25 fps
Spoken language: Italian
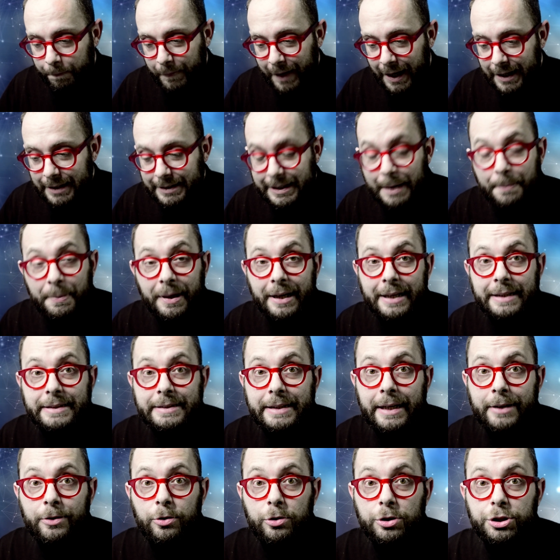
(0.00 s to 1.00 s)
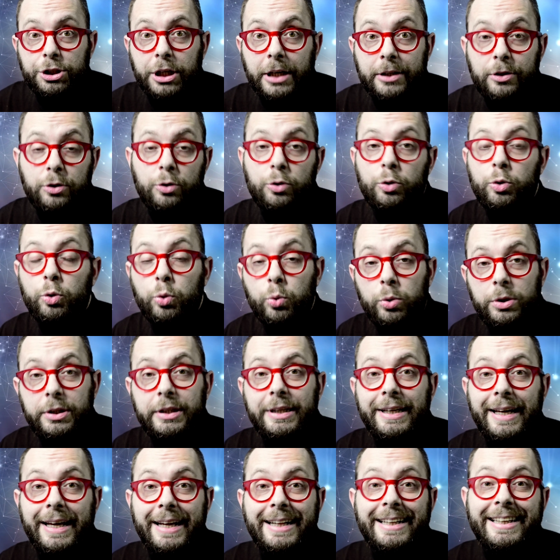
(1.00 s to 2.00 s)
sembra che siano già
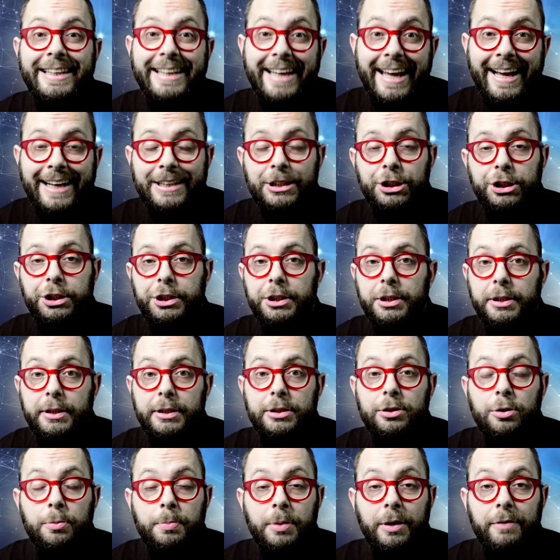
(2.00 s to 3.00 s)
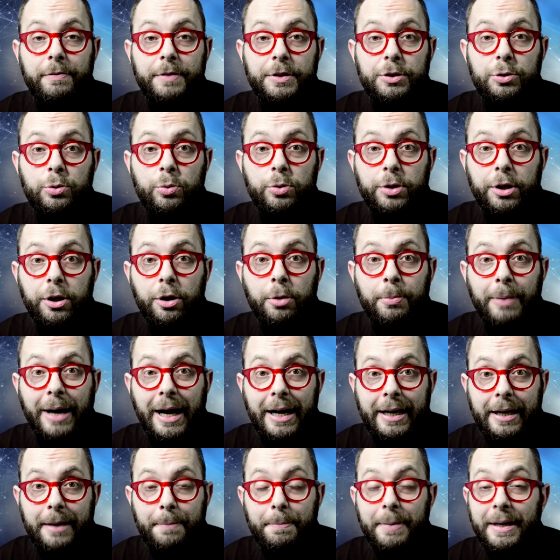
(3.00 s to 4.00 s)
tutti e dieci i sopravvissuti
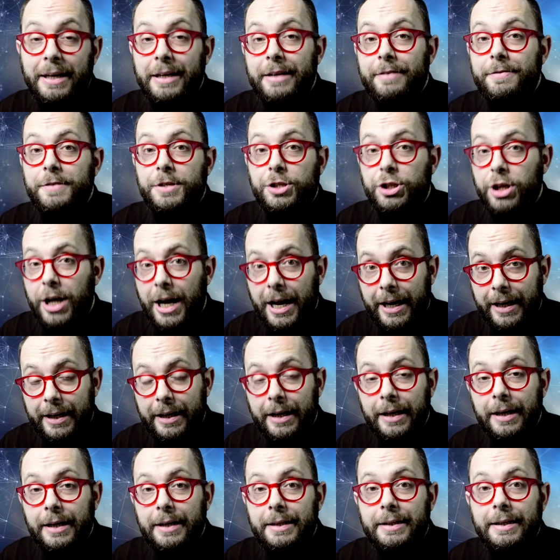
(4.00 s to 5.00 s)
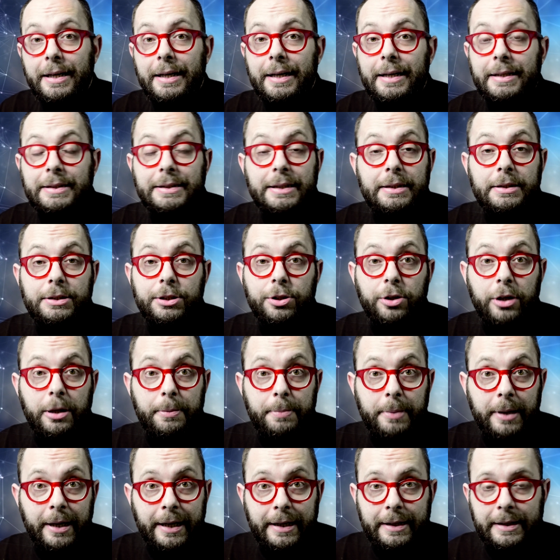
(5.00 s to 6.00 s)
romani beneficiari dell'esenzione
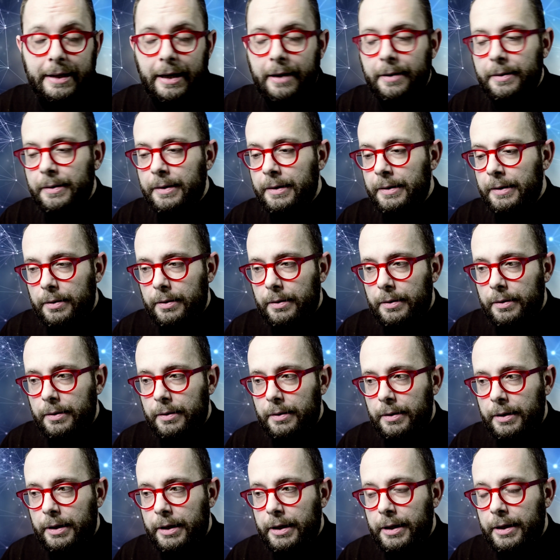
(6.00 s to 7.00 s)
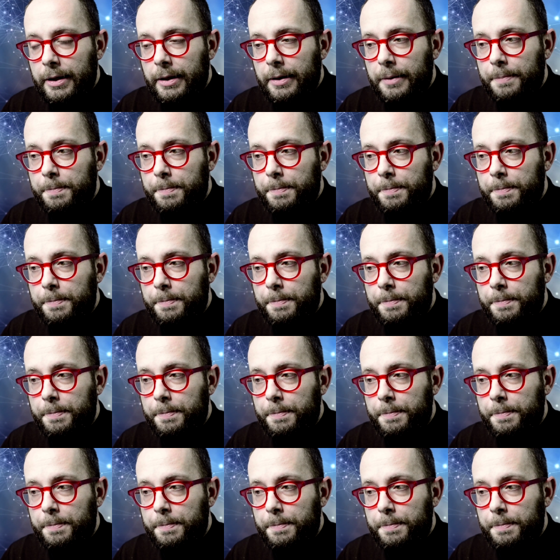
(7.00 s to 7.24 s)
per età. I